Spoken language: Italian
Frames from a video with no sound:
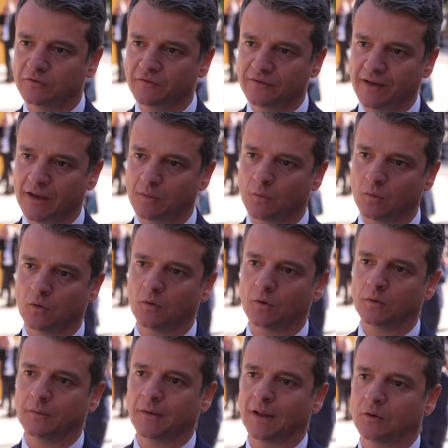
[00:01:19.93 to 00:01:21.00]

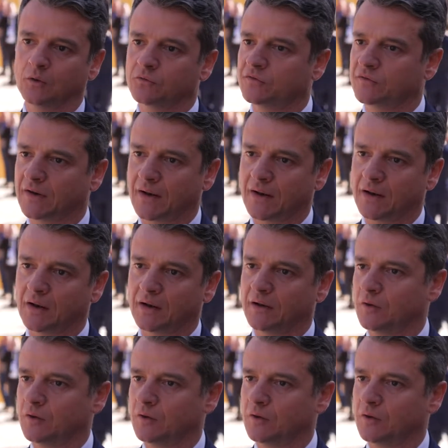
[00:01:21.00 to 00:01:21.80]
dividiamo nostra,